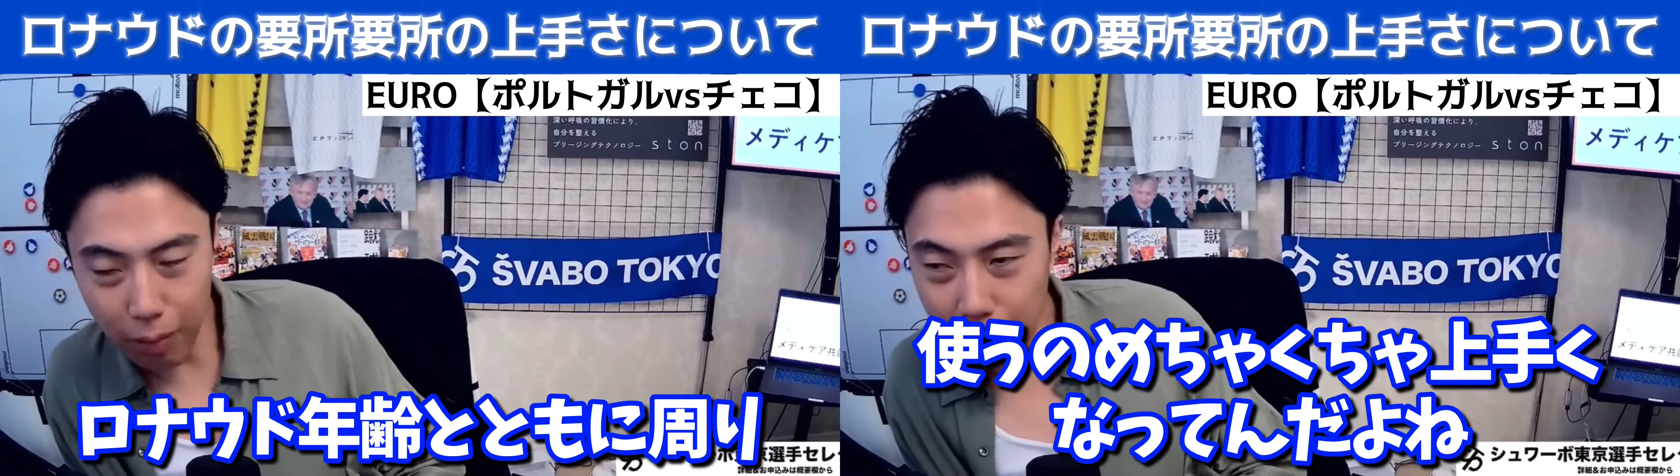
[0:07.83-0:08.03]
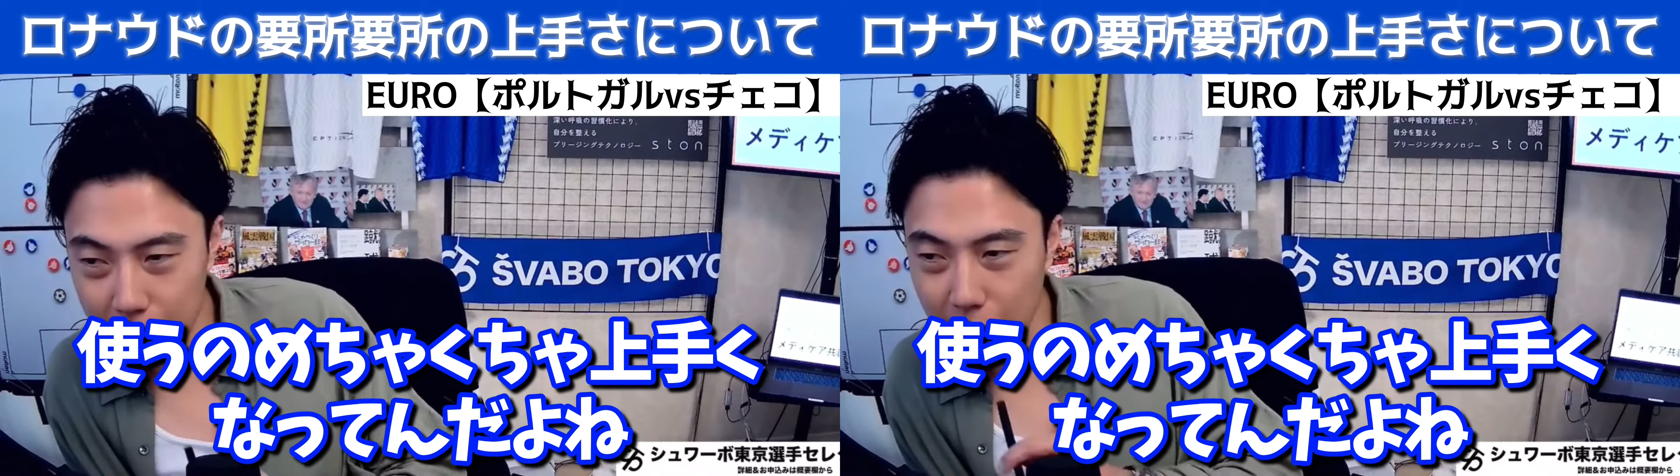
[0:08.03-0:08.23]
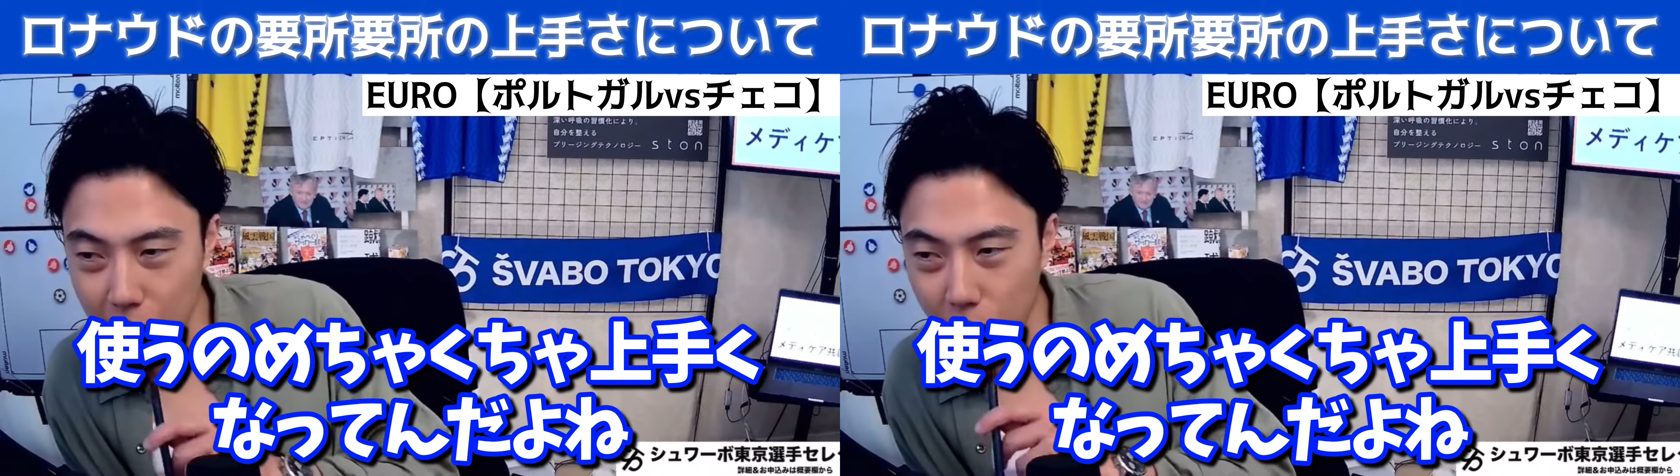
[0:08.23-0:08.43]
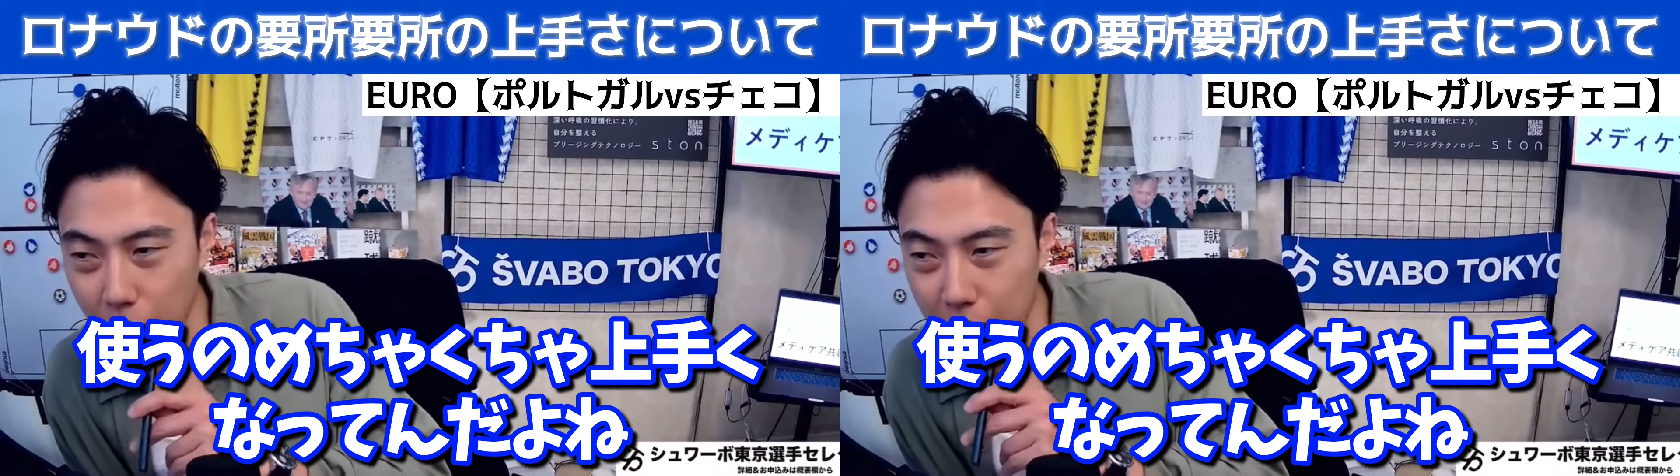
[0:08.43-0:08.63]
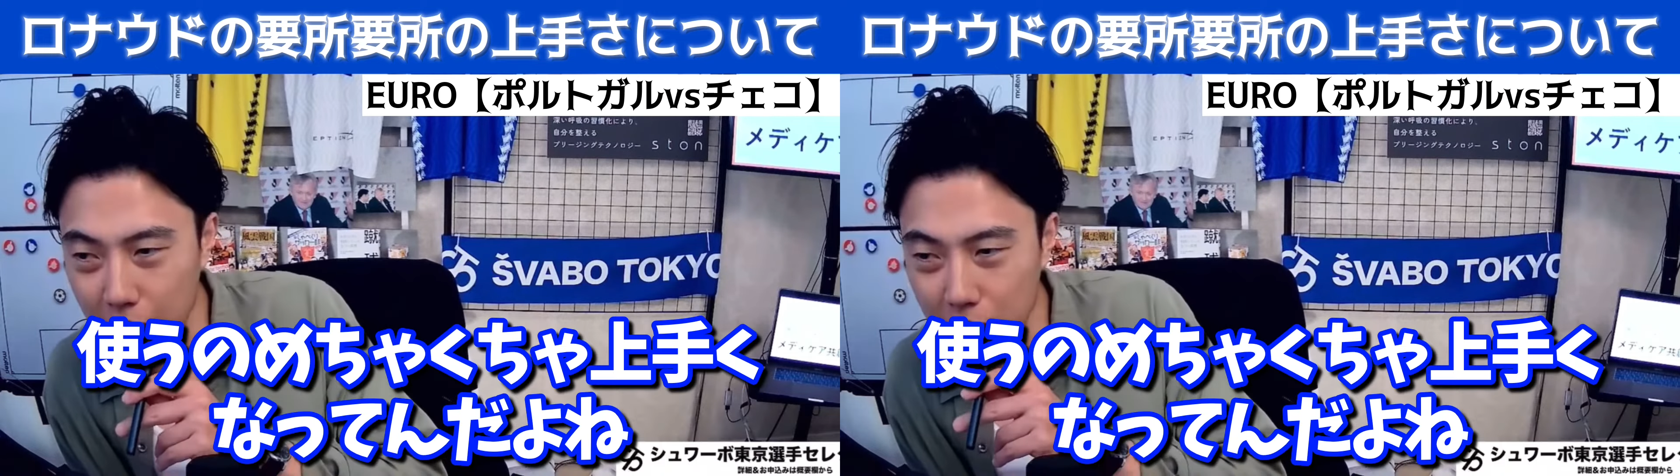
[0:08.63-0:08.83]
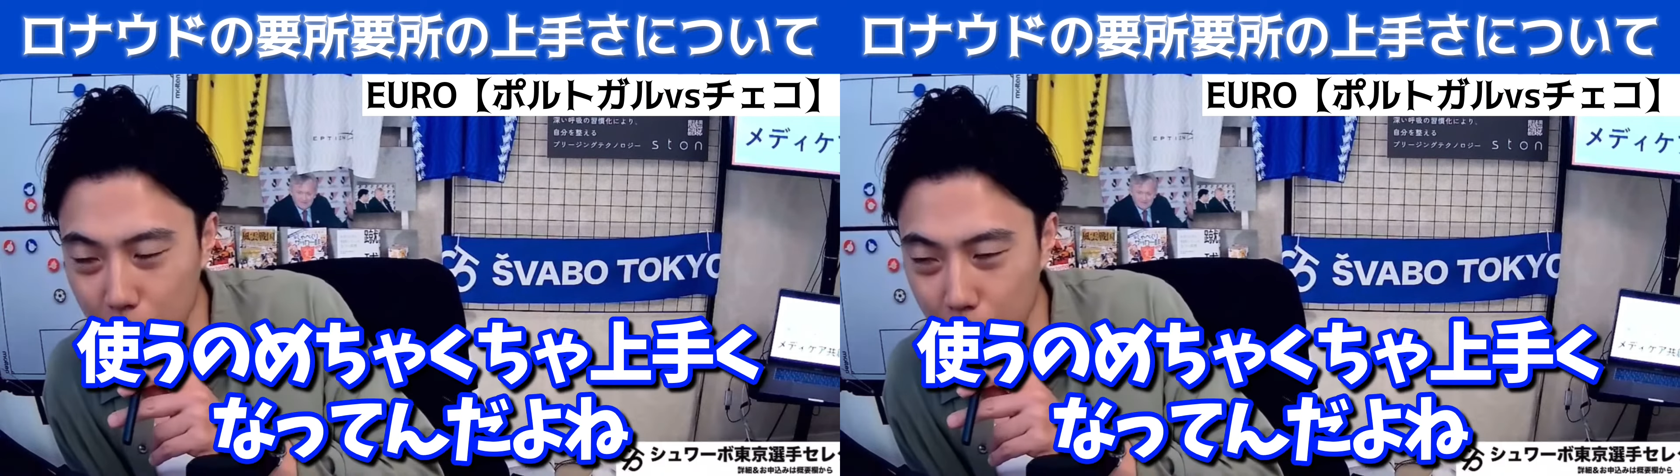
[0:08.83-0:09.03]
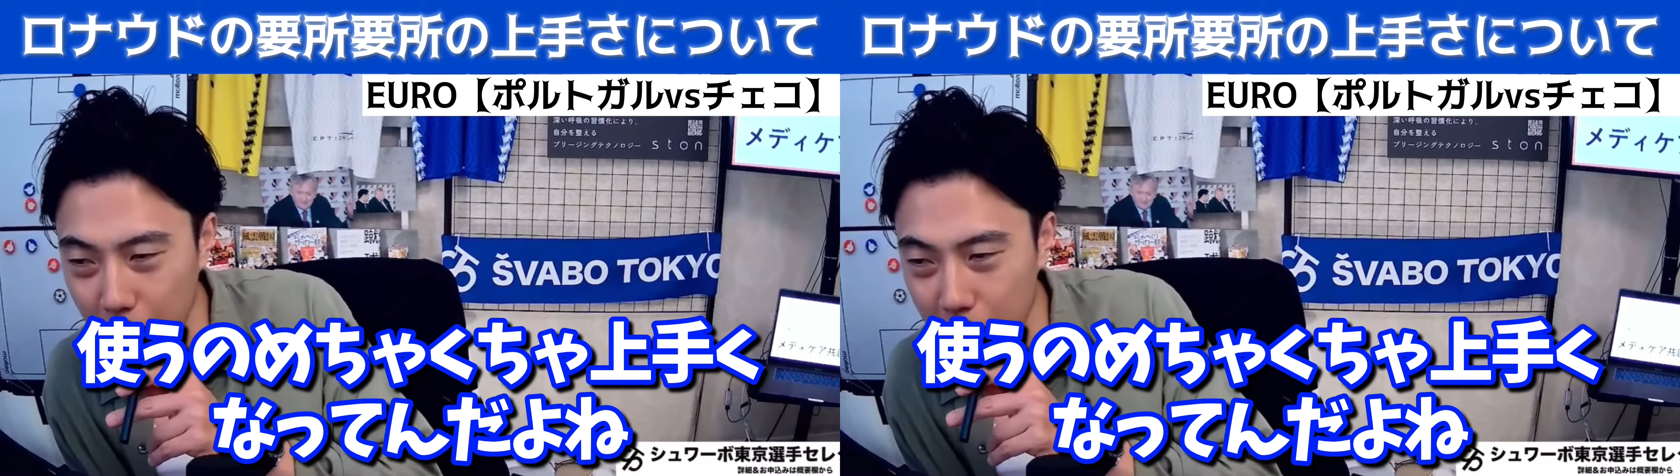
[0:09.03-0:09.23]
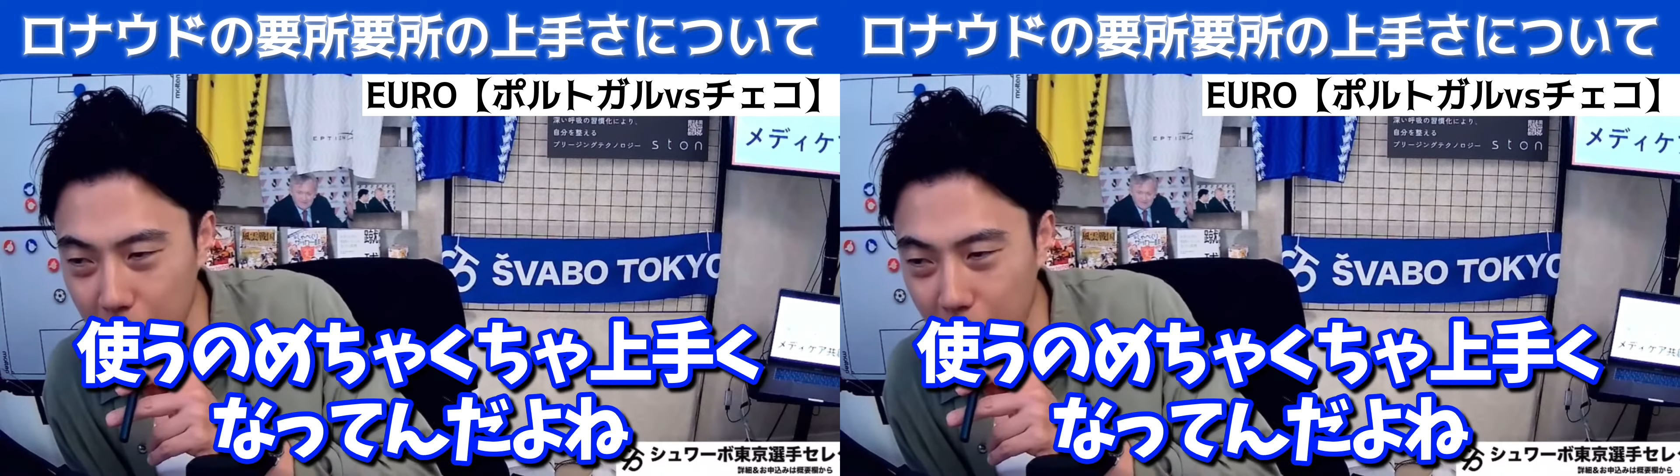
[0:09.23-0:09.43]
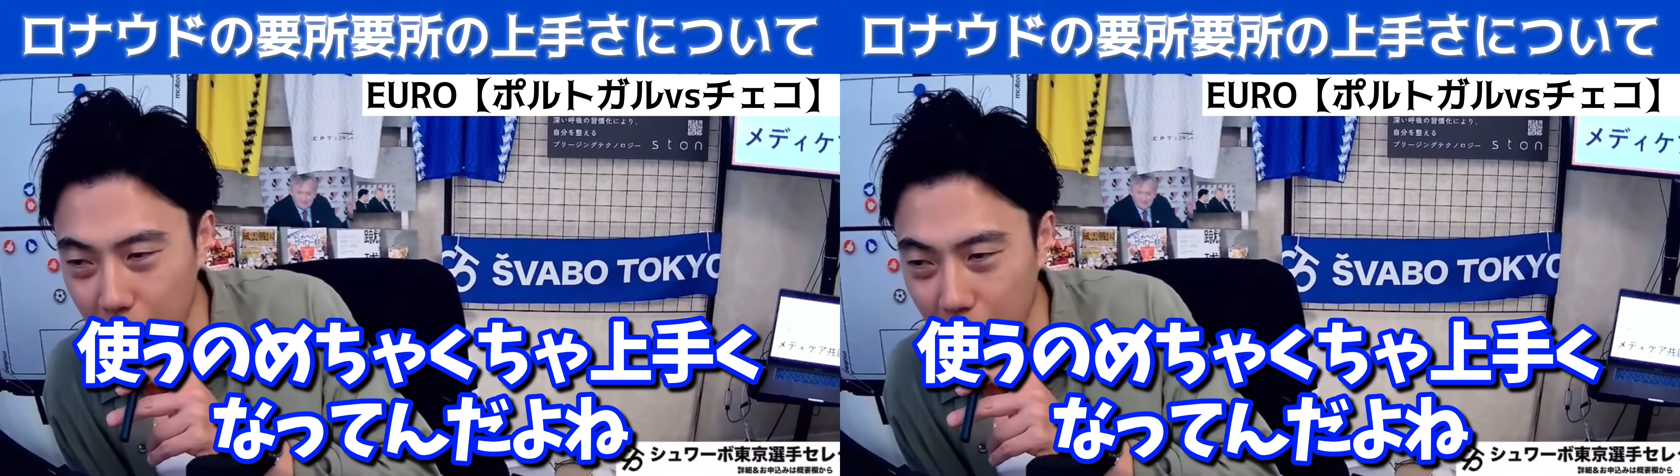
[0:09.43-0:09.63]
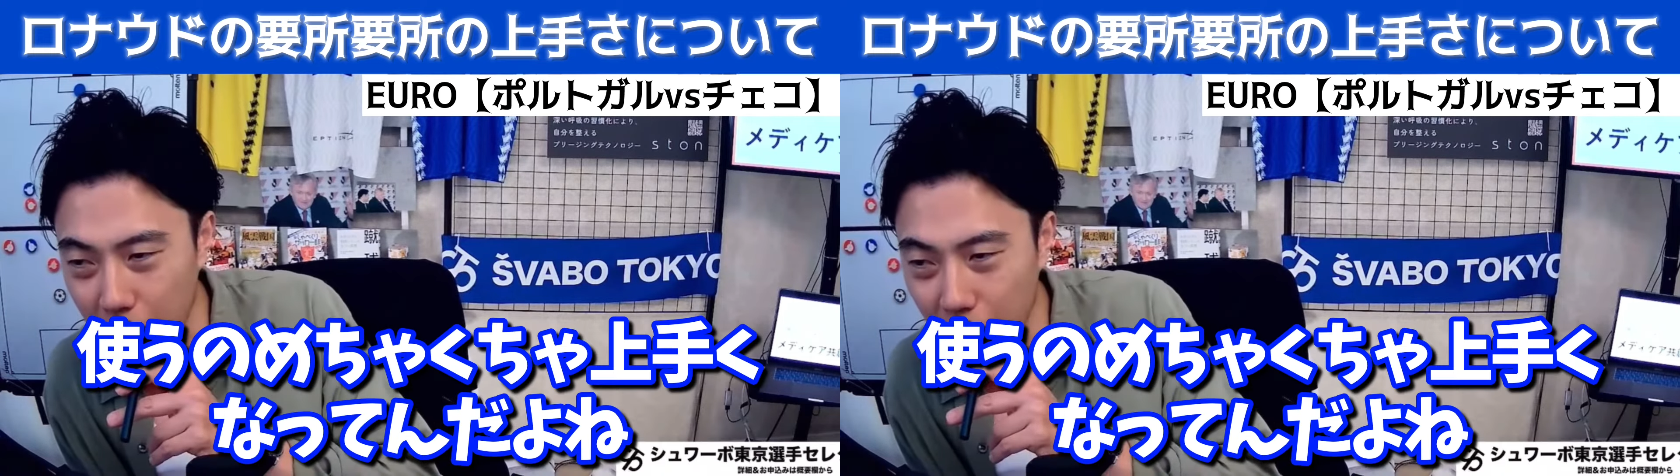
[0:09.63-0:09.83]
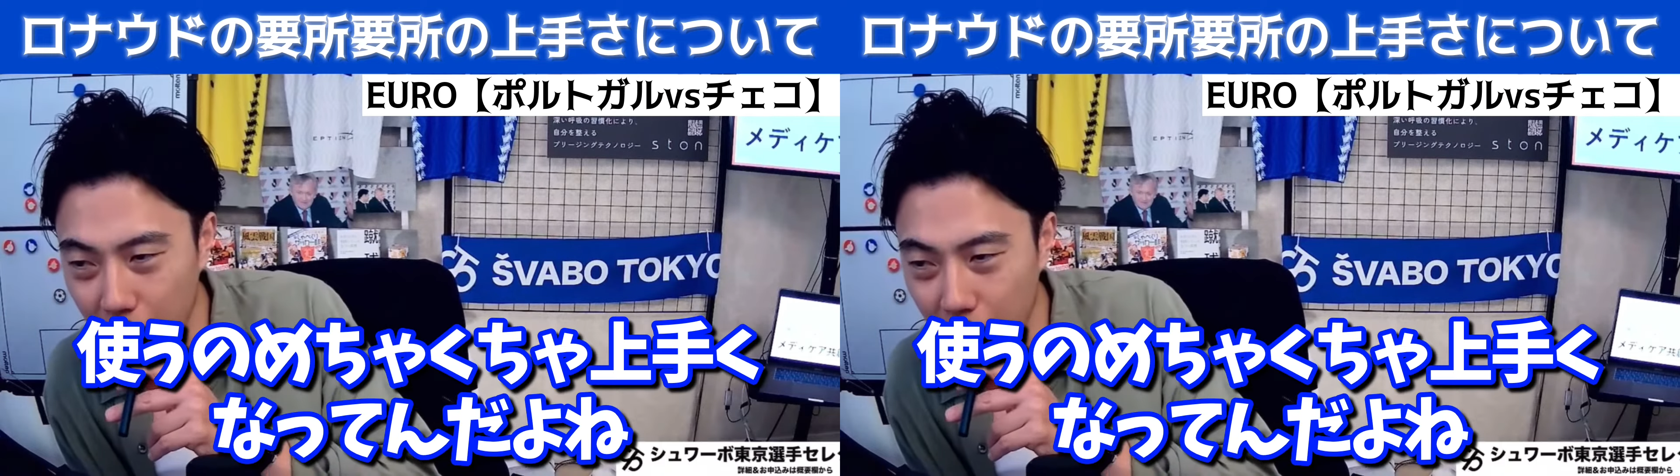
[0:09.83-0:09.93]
り使うのめちゃくちゃうまくなってんだよね。